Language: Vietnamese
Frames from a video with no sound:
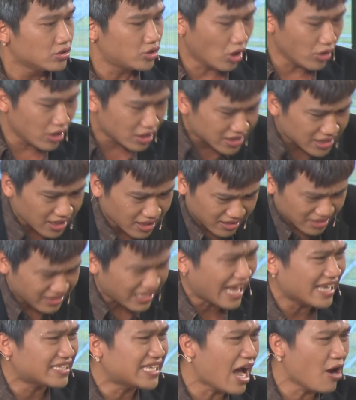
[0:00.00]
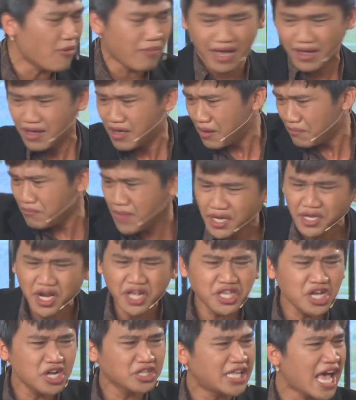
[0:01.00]
rồi tại sao mà biết
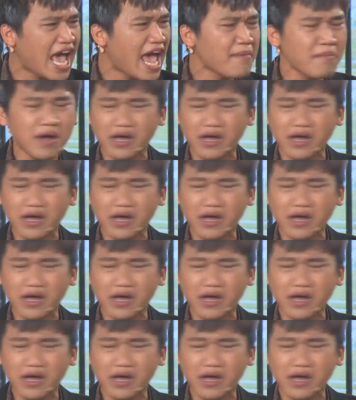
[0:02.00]
nó như thế